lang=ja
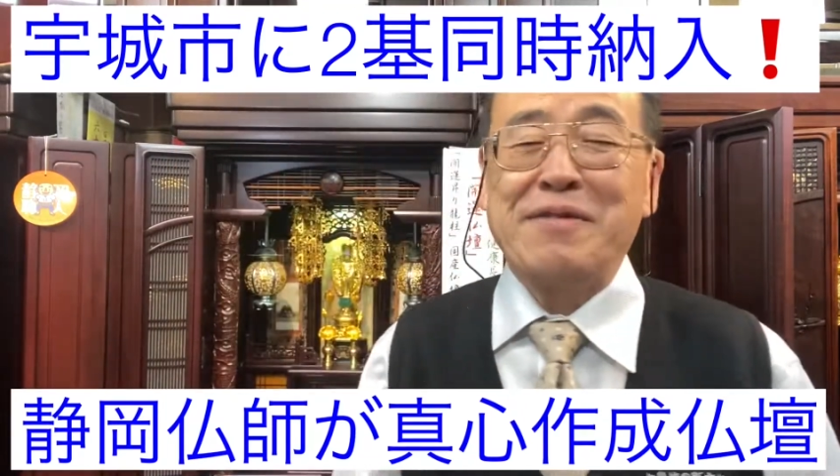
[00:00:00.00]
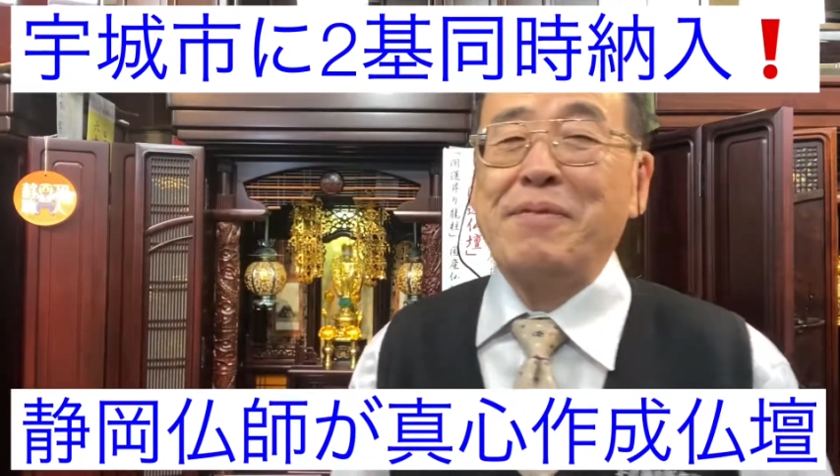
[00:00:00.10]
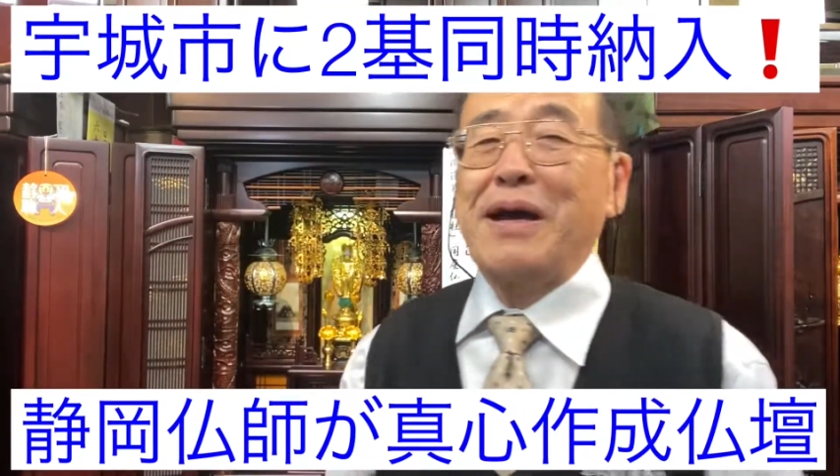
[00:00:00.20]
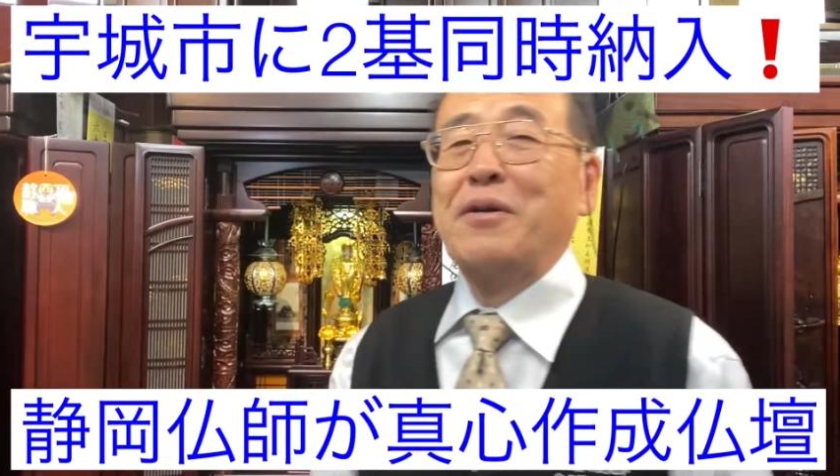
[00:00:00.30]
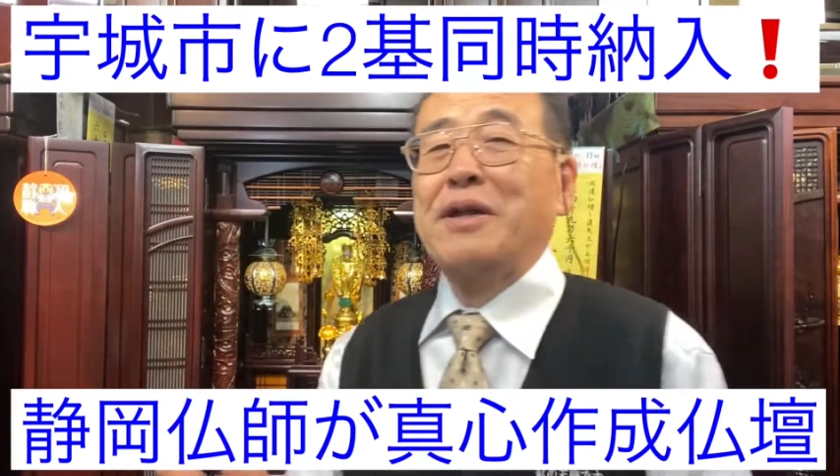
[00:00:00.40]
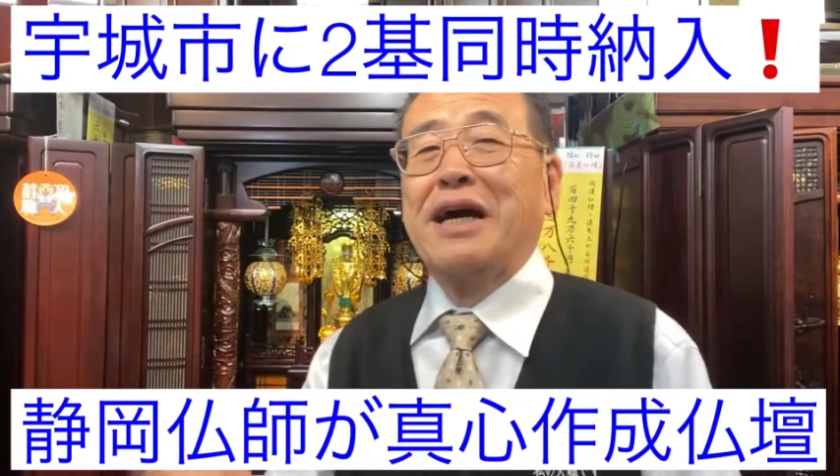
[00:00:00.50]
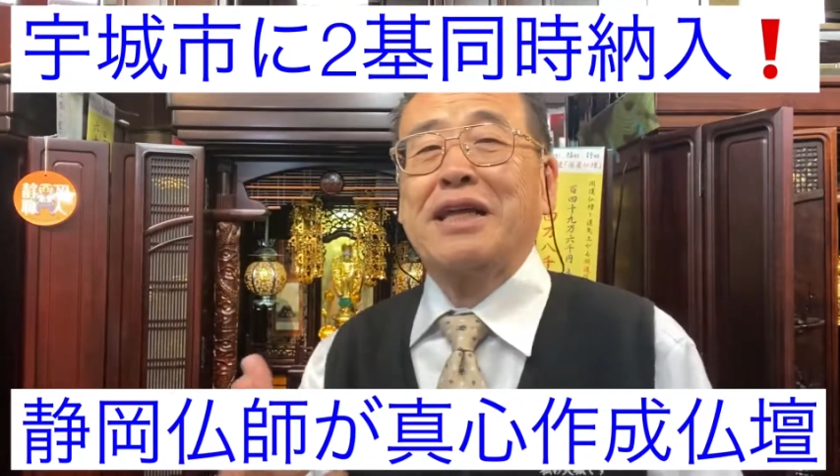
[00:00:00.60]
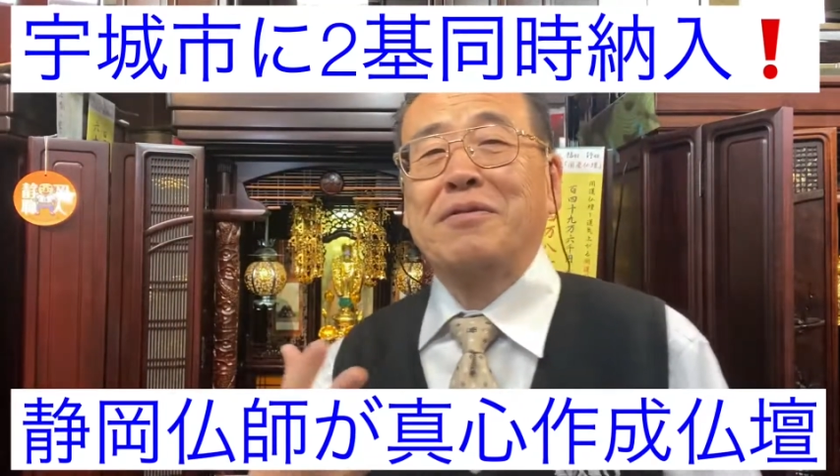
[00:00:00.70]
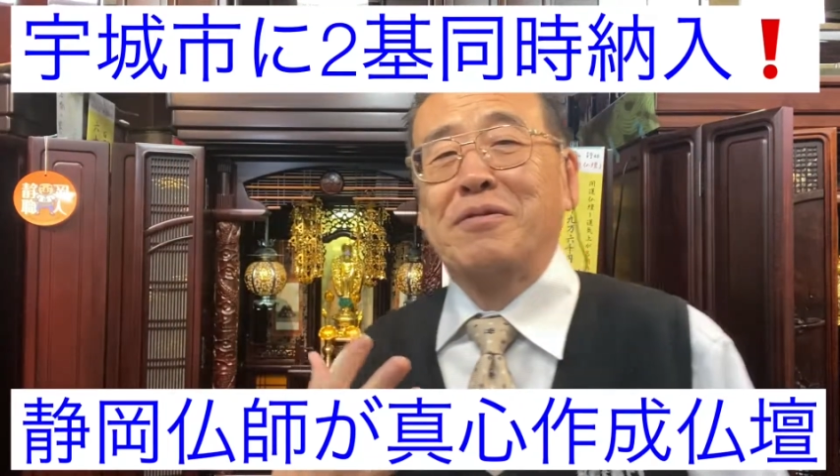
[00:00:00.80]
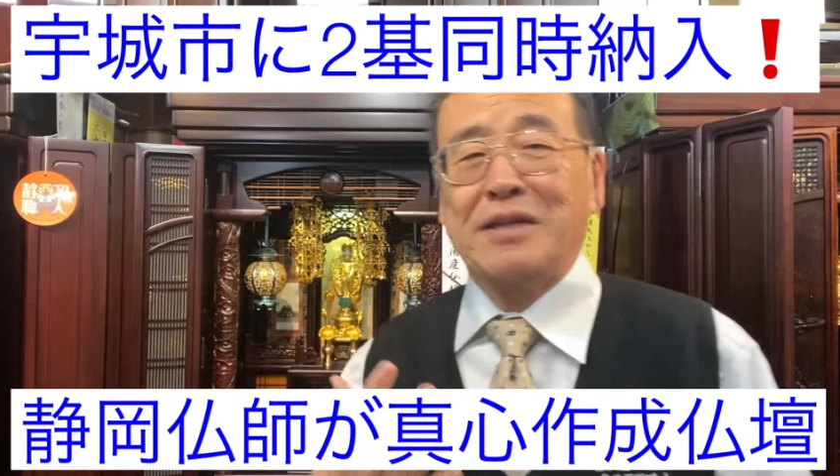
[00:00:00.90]
真夜中
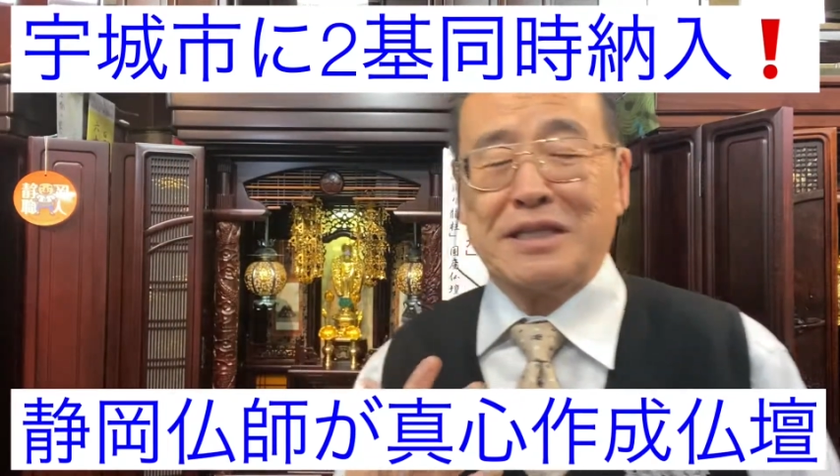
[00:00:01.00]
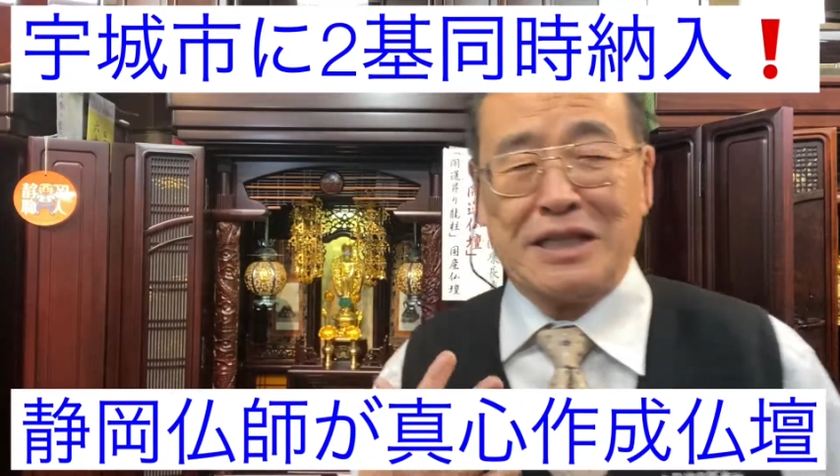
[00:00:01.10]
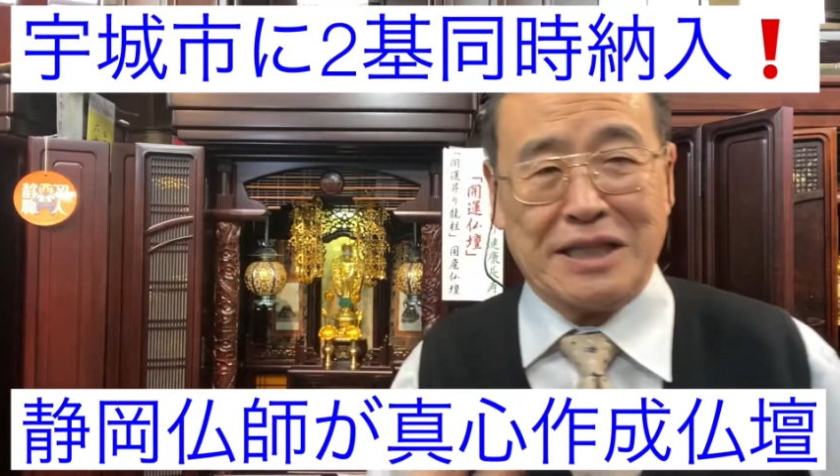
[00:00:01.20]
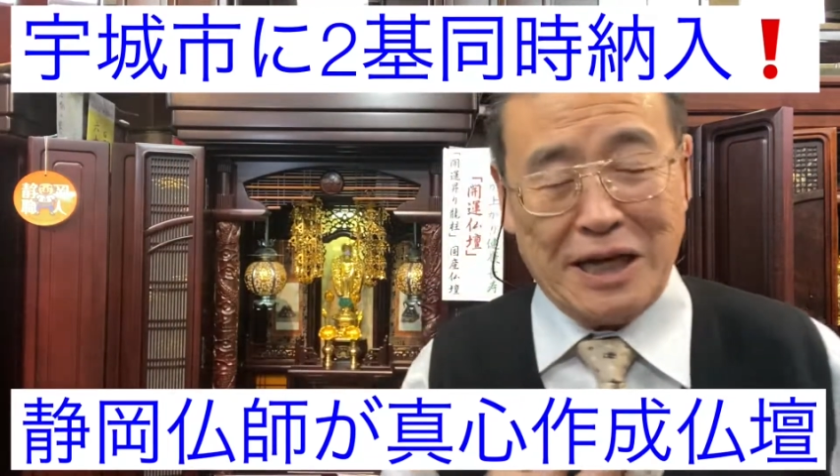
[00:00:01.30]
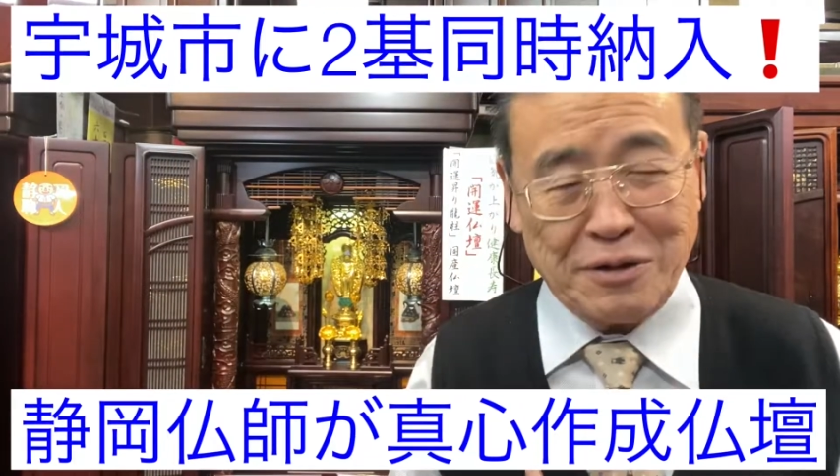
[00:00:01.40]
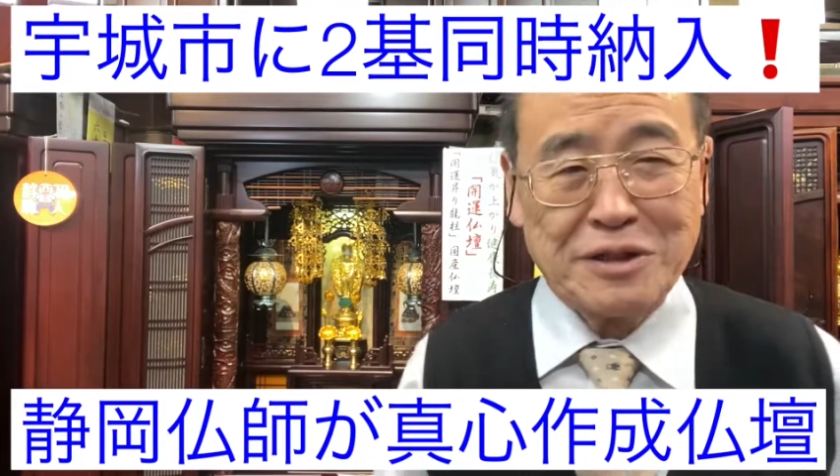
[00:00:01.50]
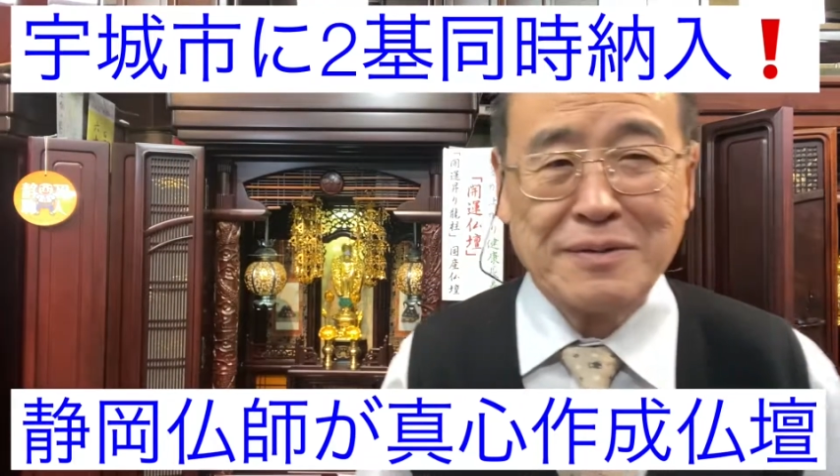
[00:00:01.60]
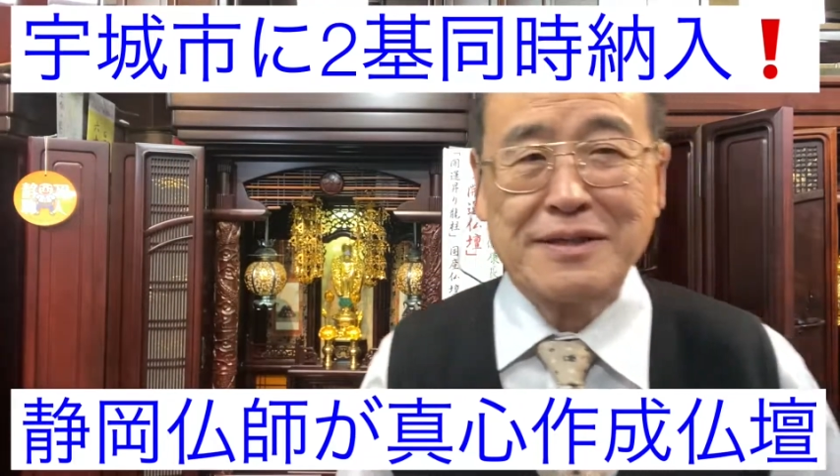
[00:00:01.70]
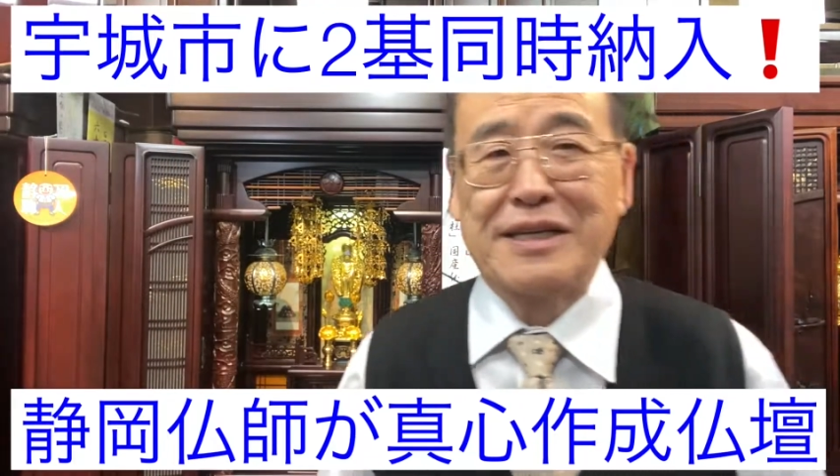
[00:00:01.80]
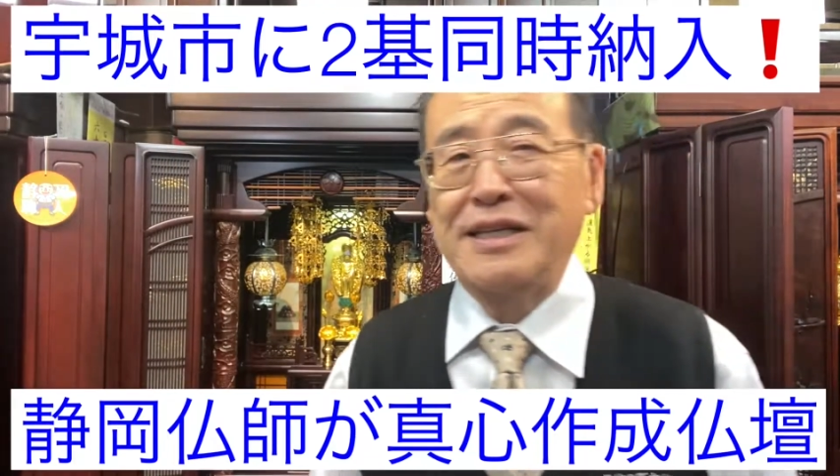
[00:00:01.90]
でも私が対応しますけど、